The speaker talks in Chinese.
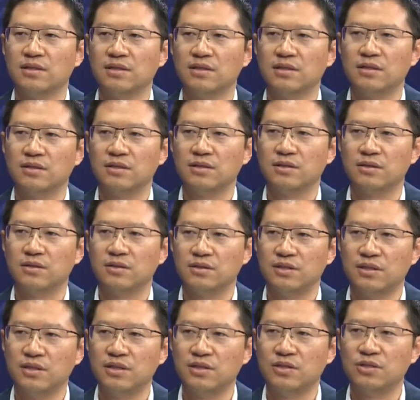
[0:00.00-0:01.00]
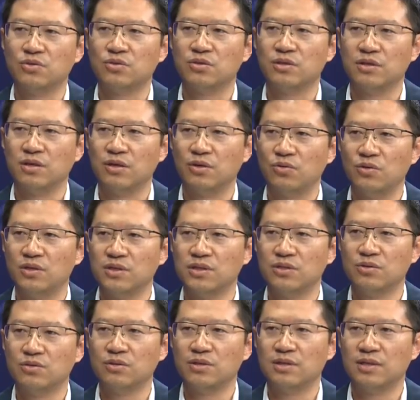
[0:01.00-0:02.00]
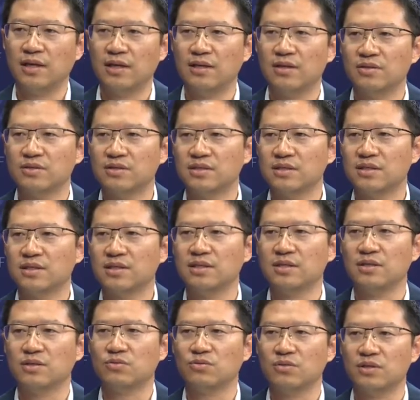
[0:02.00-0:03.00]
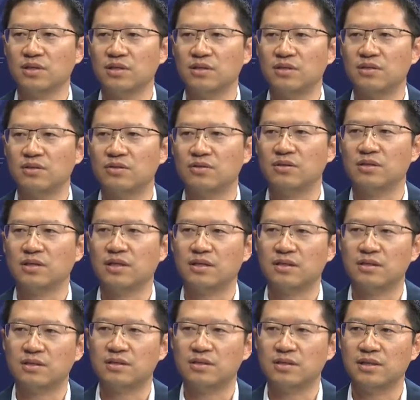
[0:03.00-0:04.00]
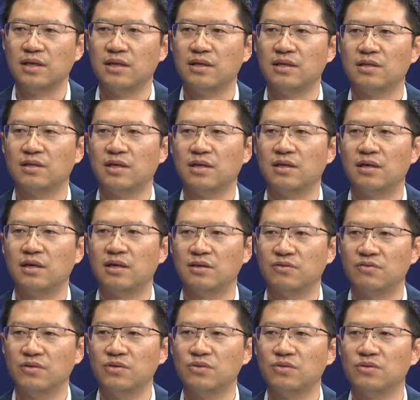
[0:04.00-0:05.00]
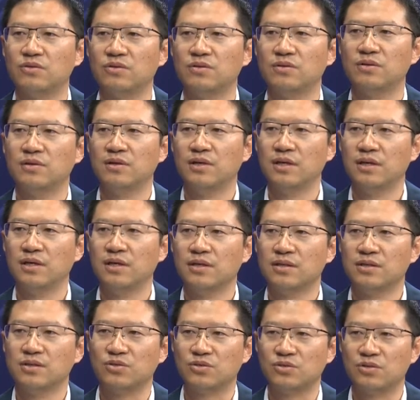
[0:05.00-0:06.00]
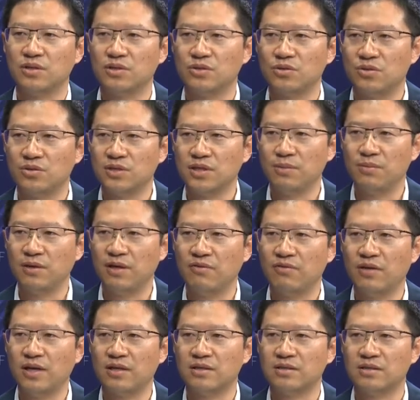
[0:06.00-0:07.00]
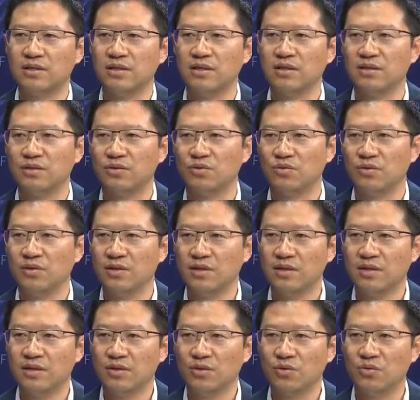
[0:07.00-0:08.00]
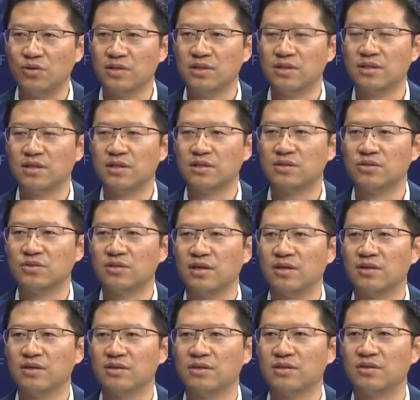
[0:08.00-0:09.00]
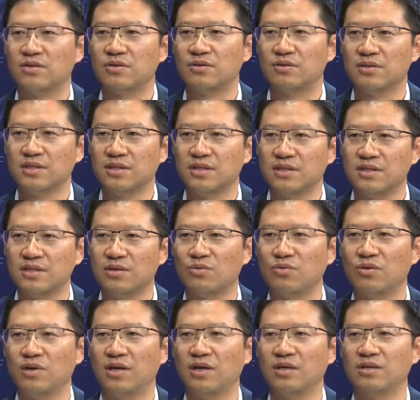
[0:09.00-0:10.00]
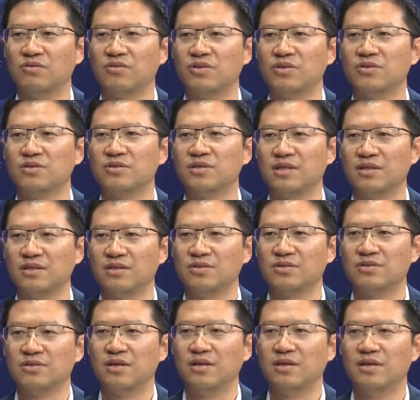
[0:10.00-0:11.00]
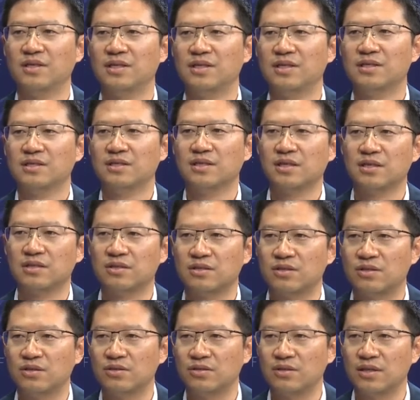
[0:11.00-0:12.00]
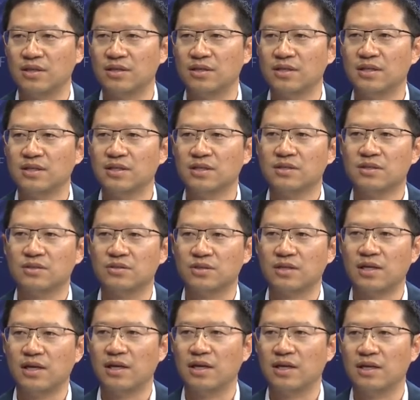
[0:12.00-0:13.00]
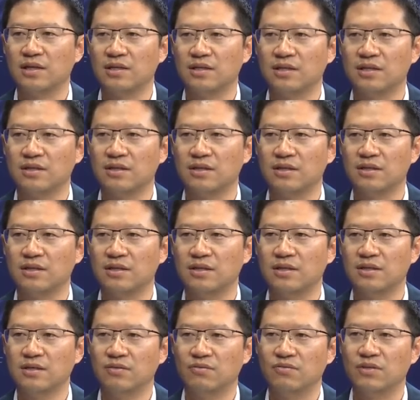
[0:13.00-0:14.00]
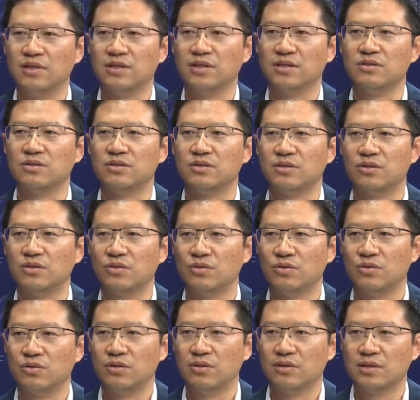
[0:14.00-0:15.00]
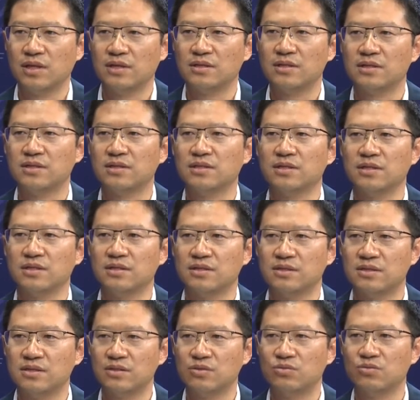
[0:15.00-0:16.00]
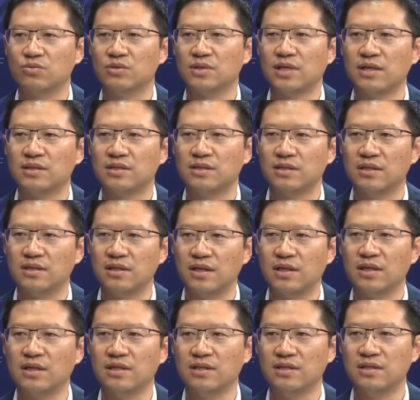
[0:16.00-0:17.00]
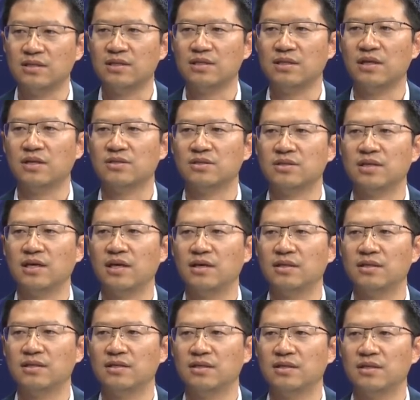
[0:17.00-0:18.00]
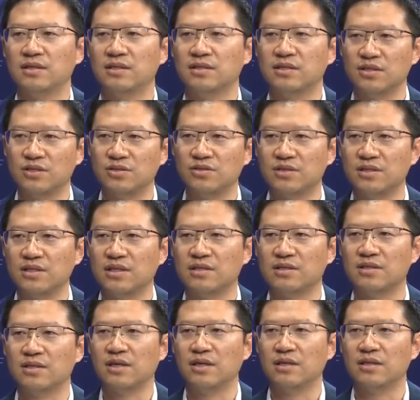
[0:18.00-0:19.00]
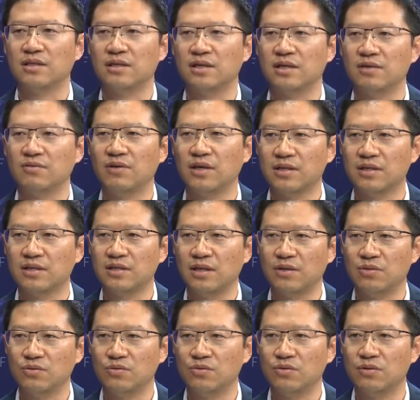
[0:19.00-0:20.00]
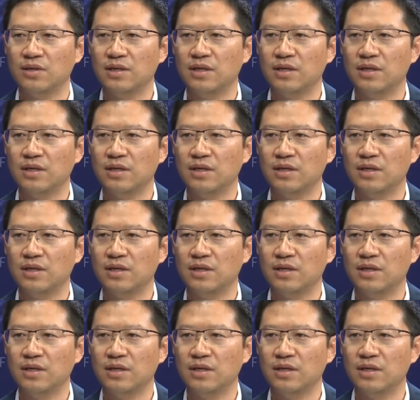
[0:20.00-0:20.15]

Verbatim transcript: 呃地球和火星距离达到四亿公里的时候，它的时延要达到二十分钟，就说从这边发个指令，火星上收到的时候，已经过了二十分钟才能收到。这个时候呢，就带来了一个问题，就是探测器自主探测的能力一定要强，这就是也是它的另外一个难度。